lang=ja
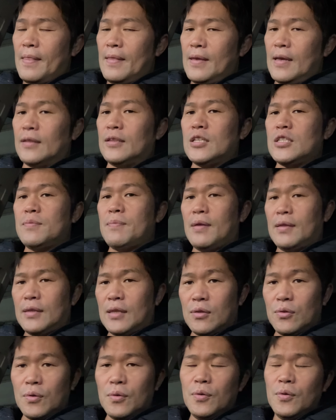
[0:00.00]
やってしまっ
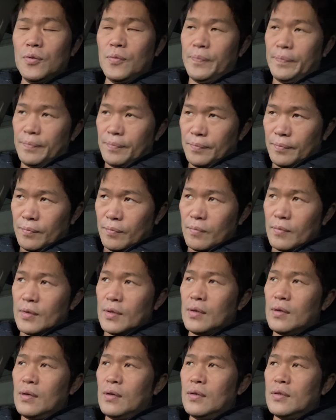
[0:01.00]
たと、うん、
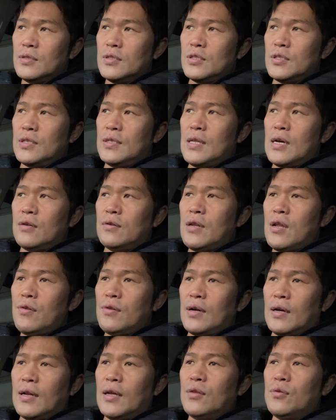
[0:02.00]
次殴れる
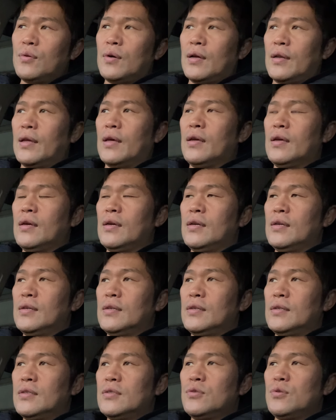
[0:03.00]
かなとかね
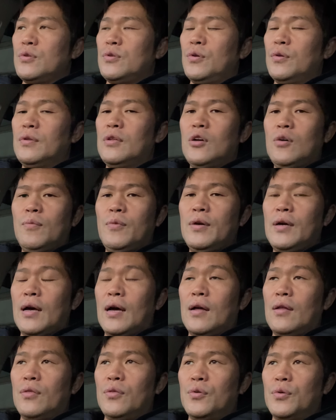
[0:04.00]
そういろんな思い
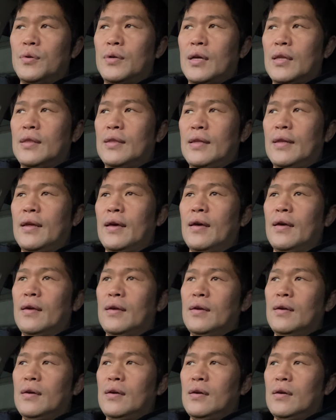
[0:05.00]
が乗っかってね
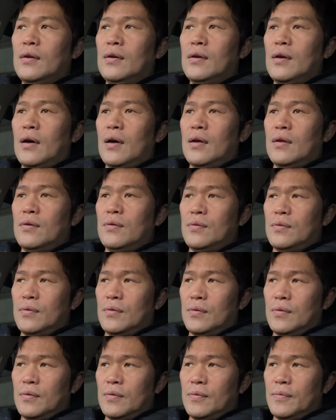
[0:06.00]
あの
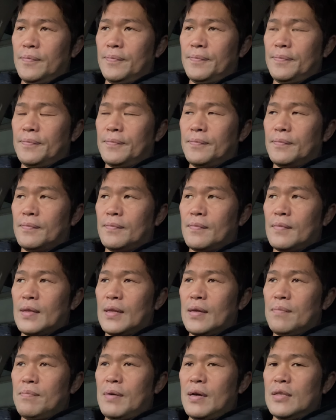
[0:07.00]

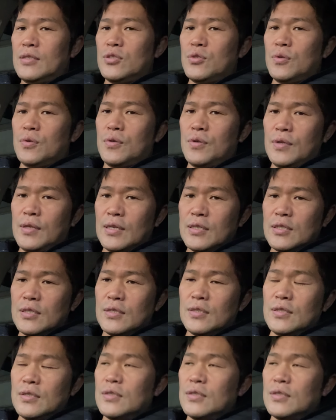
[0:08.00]
パンチを繰り出す